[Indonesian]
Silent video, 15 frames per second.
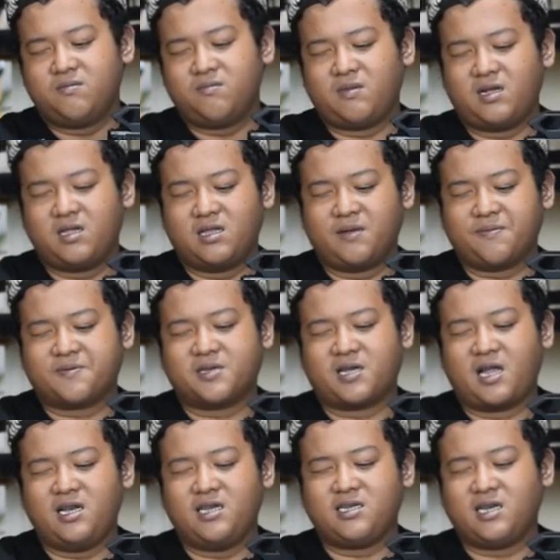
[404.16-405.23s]
mantap
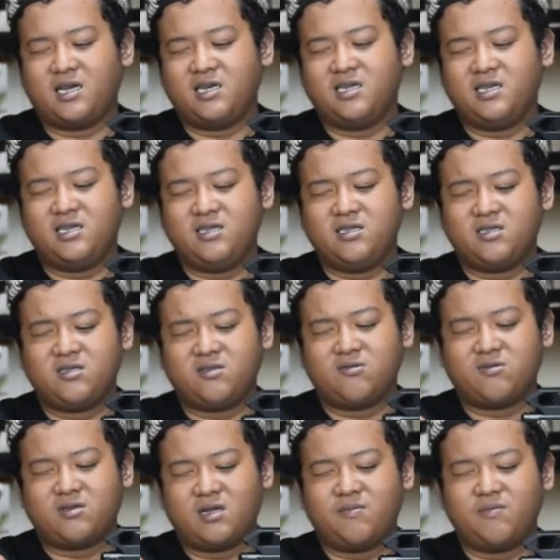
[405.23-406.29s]
sekali dan ini
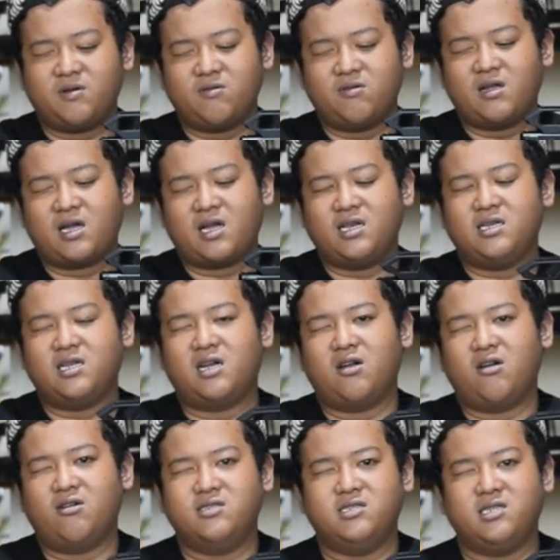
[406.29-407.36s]
sudah menggunakan yang
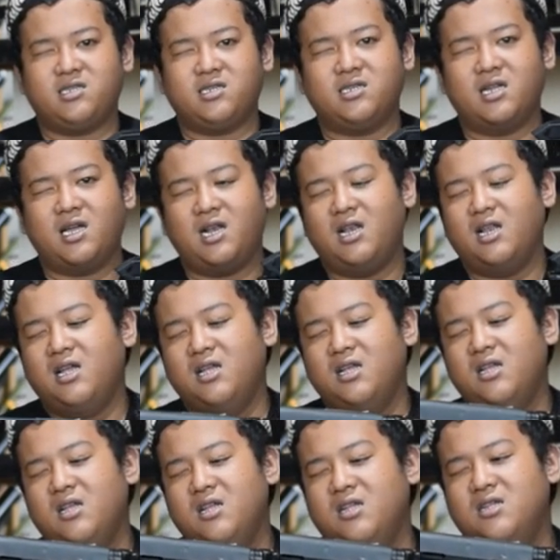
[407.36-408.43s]
original
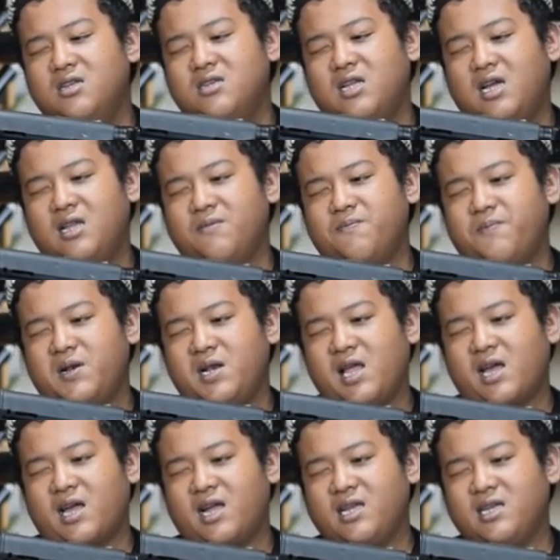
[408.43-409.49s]
dan
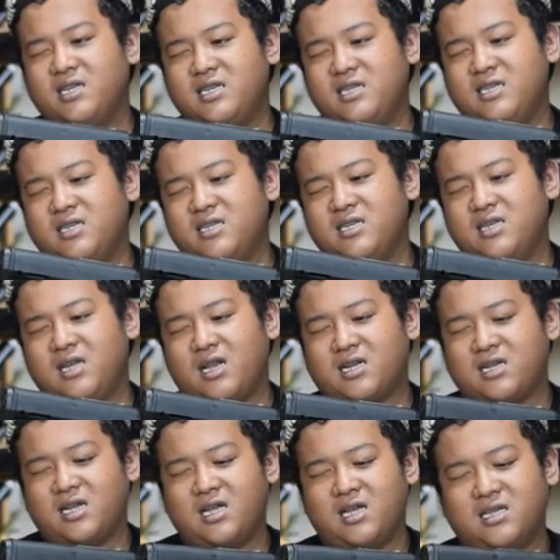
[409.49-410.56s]
belakang ini
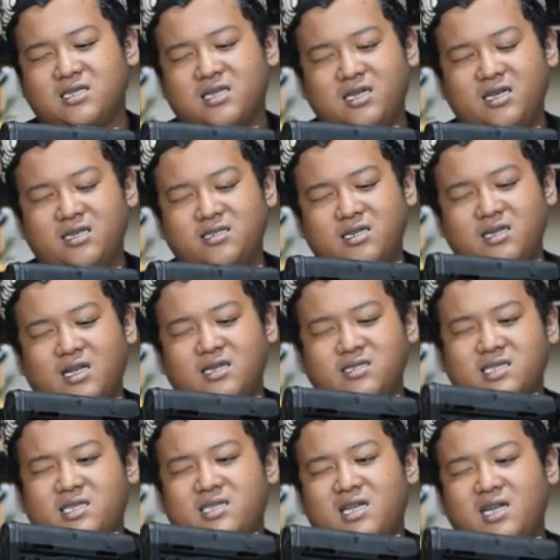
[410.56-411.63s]
ada sandaran
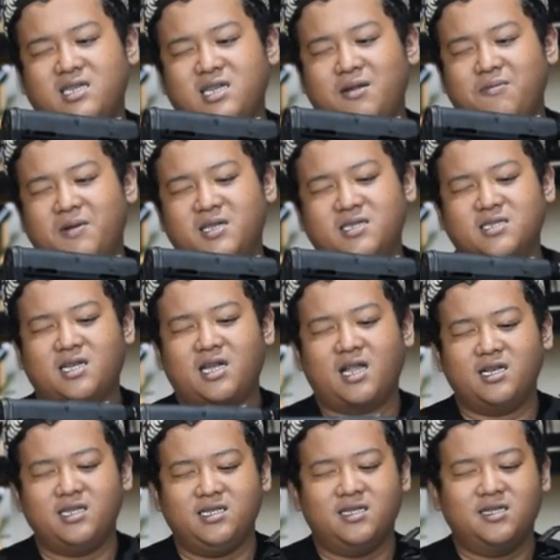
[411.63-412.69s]
kawat yang nyaman
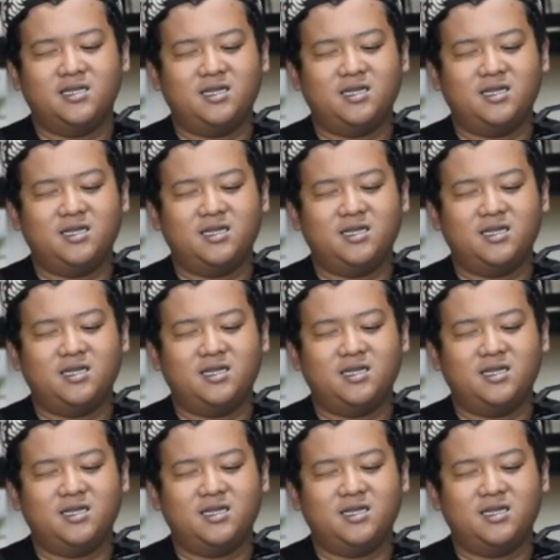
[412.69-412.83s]
sekali